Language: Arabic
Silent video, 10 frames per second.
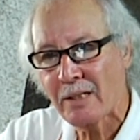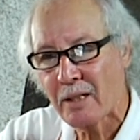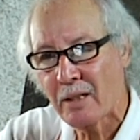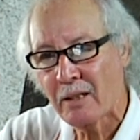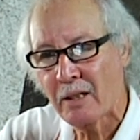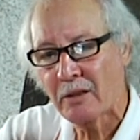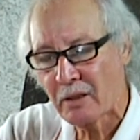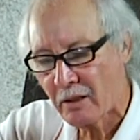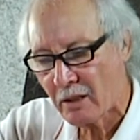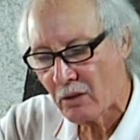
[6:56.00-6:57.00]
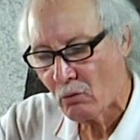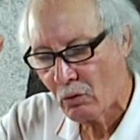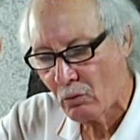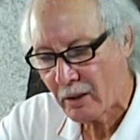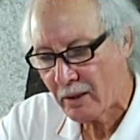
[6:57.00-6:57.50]
ذي ثنين ثلاثة
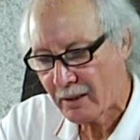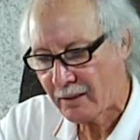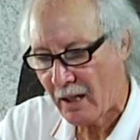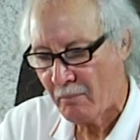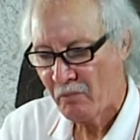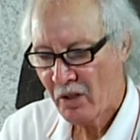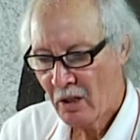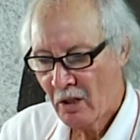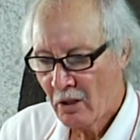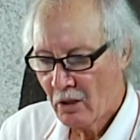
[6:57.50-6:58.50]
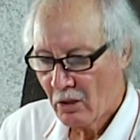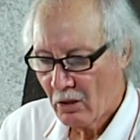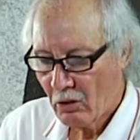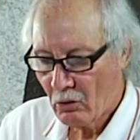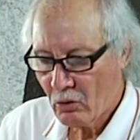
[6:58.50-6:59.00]
ورن كتا
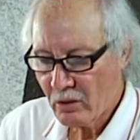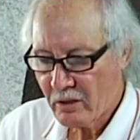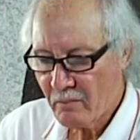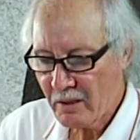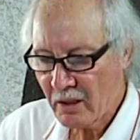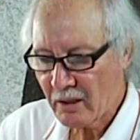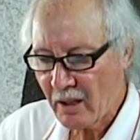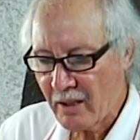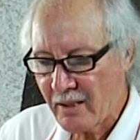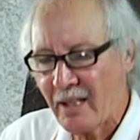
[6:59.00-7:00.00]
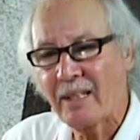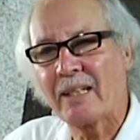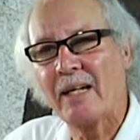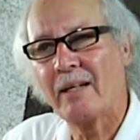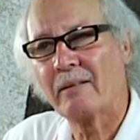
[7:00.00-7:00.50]
الكود مزيقت قناة
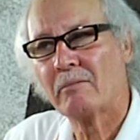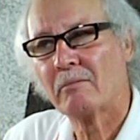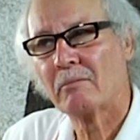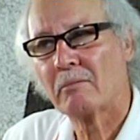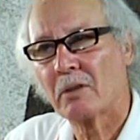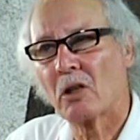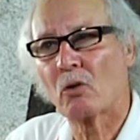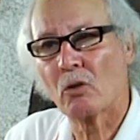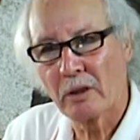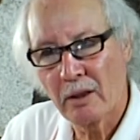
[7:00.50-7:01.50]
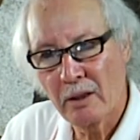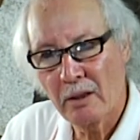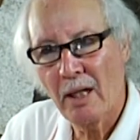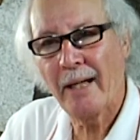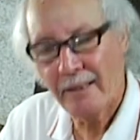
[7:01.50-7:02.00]
سانقار الكود
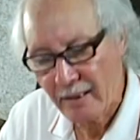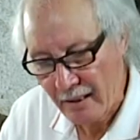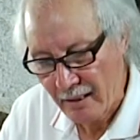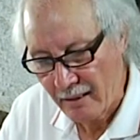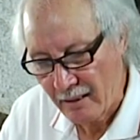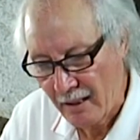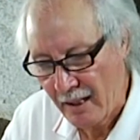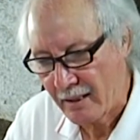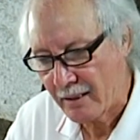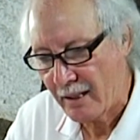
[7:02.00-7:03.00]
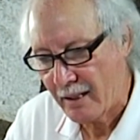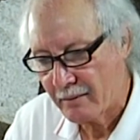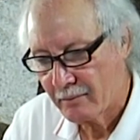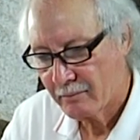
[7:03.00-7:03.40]
ني انقار ني انقار